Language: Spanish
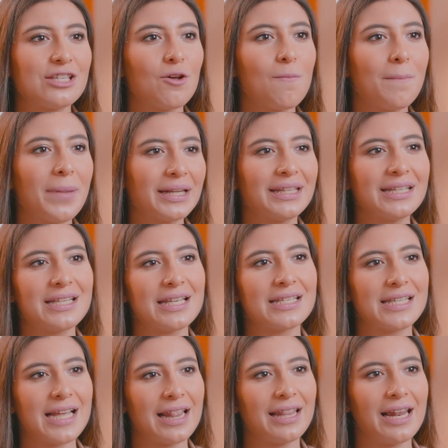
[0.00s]
y son parte
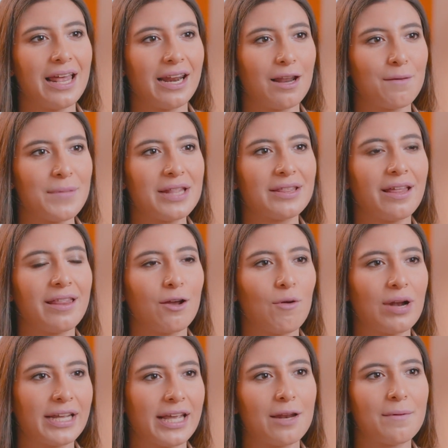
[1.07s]
esencial de la herramienta de
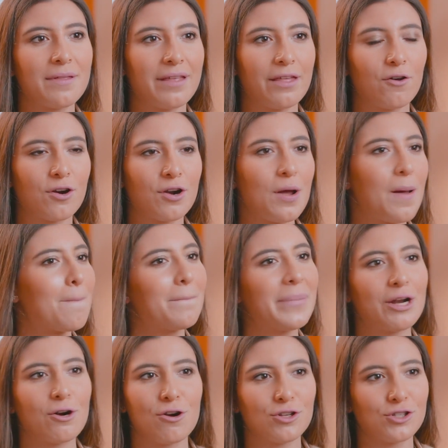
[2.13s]
cualquier vendedor,
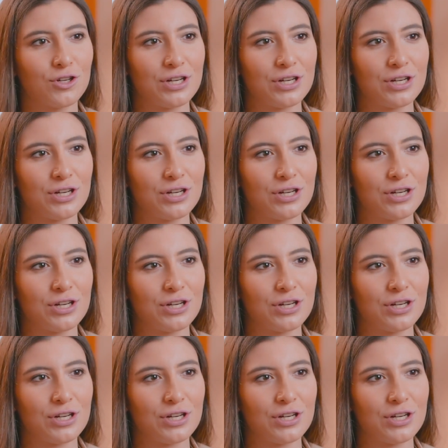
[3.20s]
pero no